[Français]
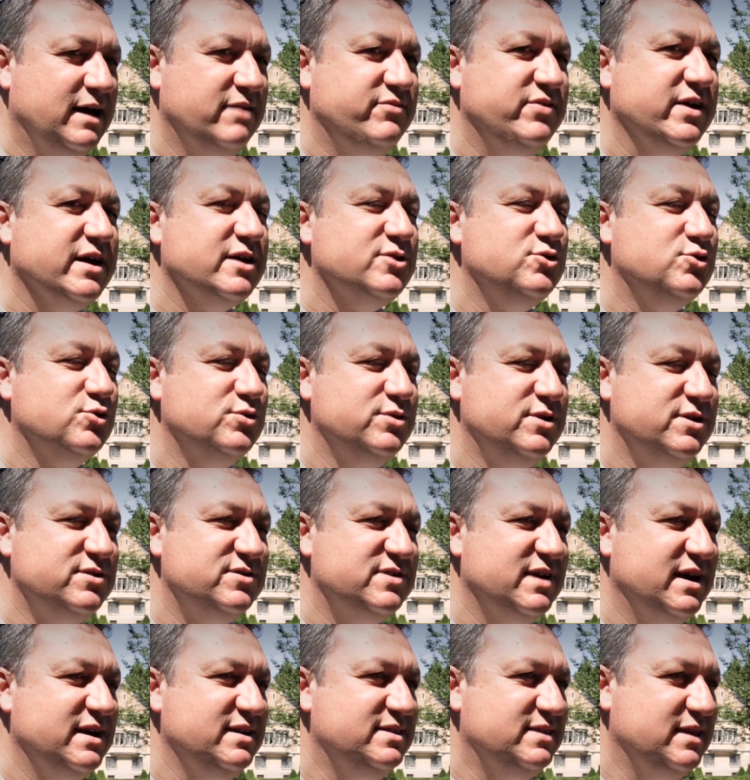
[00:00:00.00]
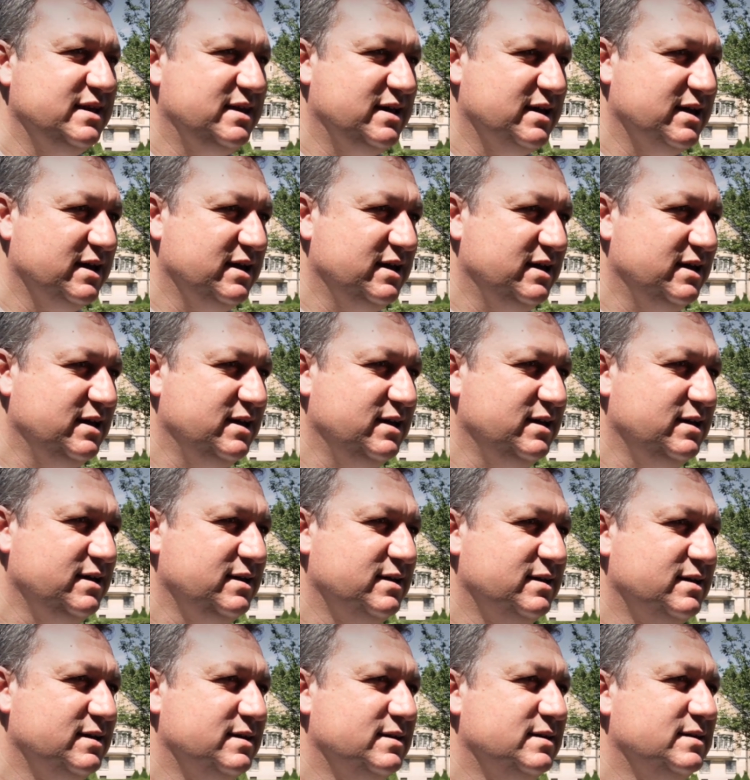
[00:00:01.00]
Affaire ça a été créé
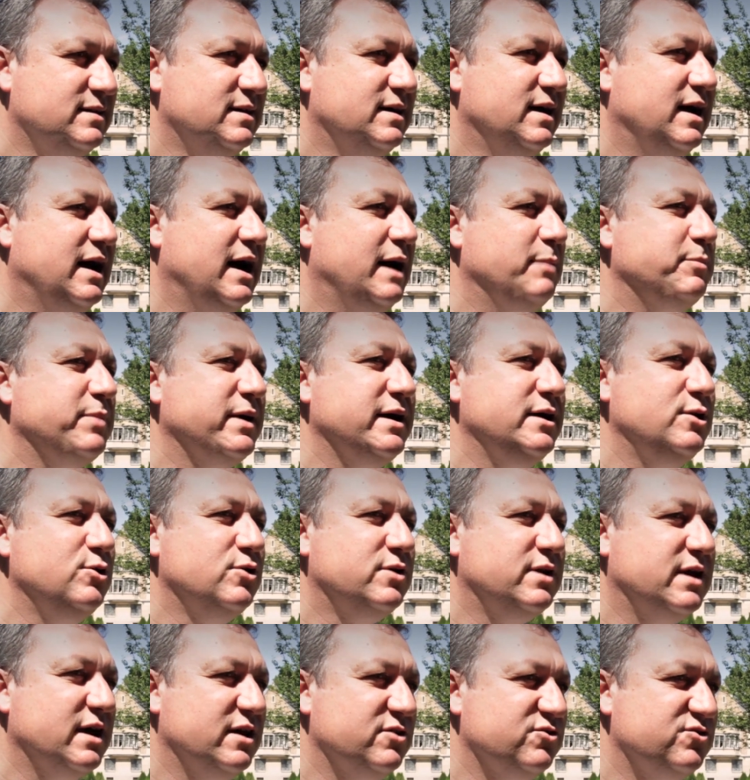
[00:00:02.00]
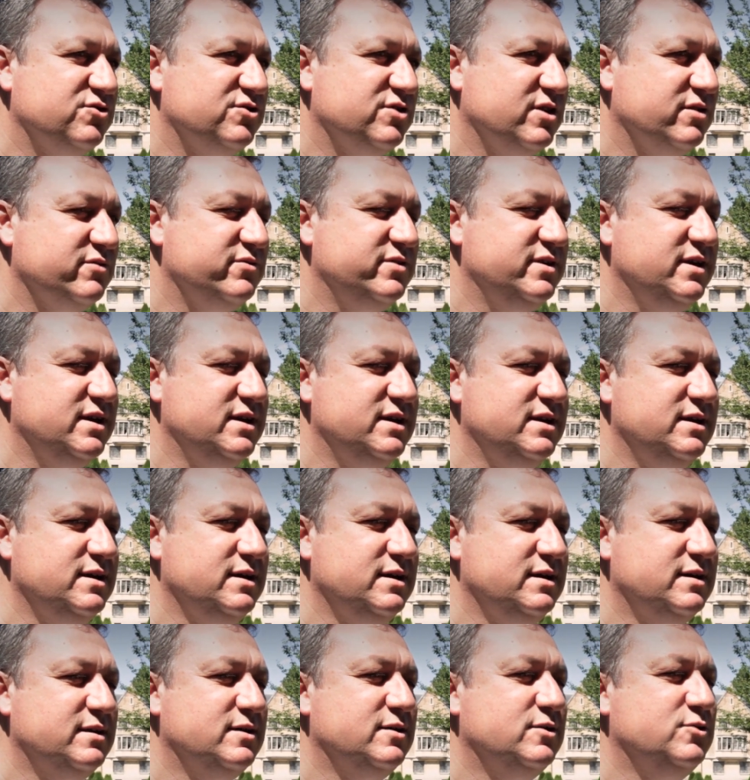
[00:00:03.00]
après le 15 janvier
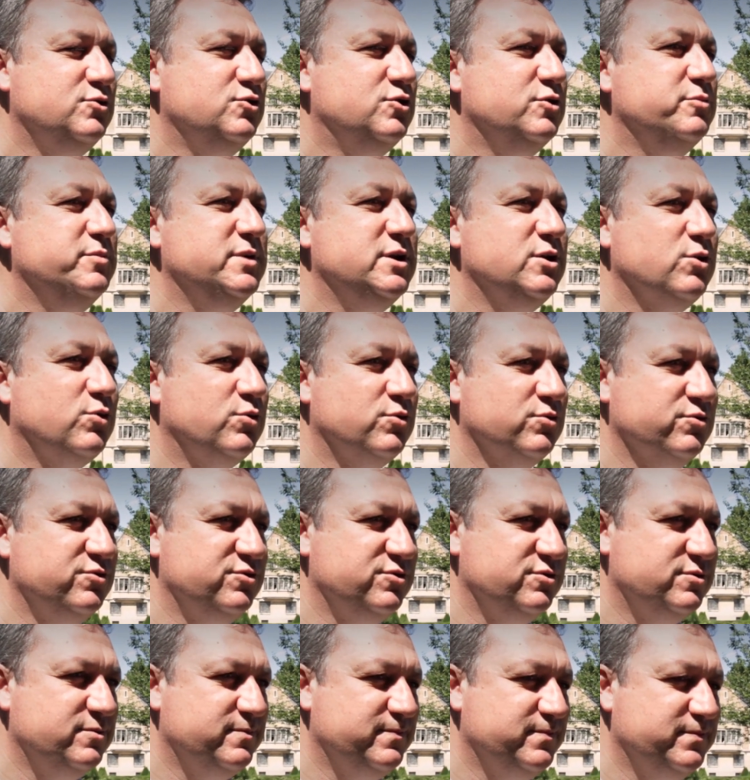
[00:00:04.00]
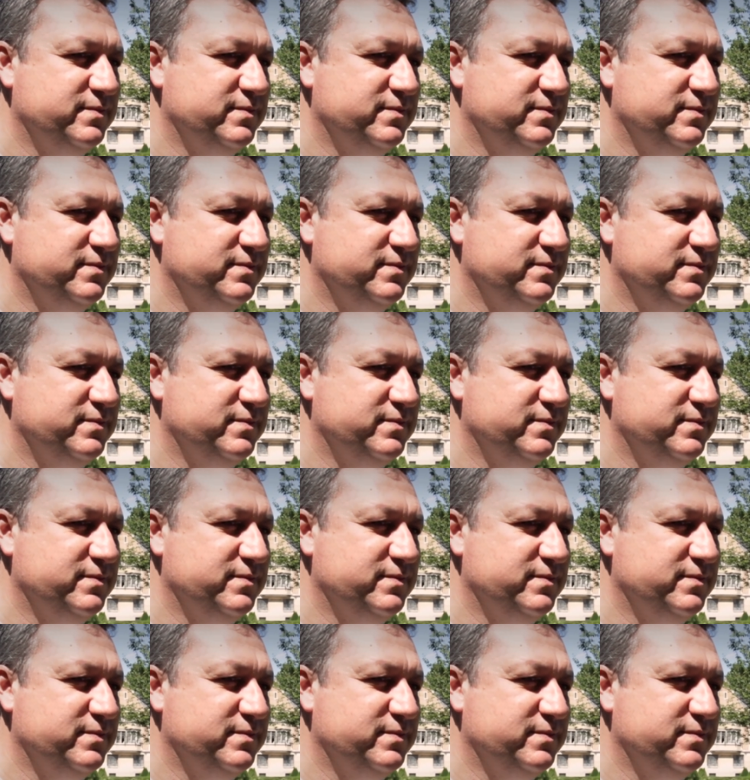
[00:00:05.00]
2011.